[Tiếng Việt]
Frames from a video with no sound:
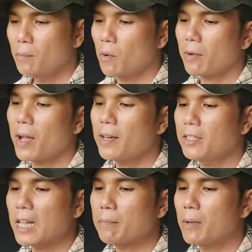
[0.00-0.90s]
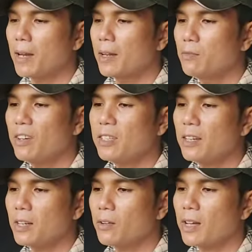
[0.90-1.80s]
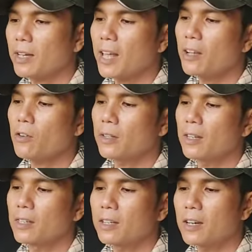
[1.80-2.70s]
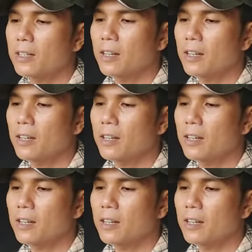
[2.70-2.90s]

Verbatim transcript: một cây linh sam bình định với chất liệu cây khai thác ngoài tự nhiên cực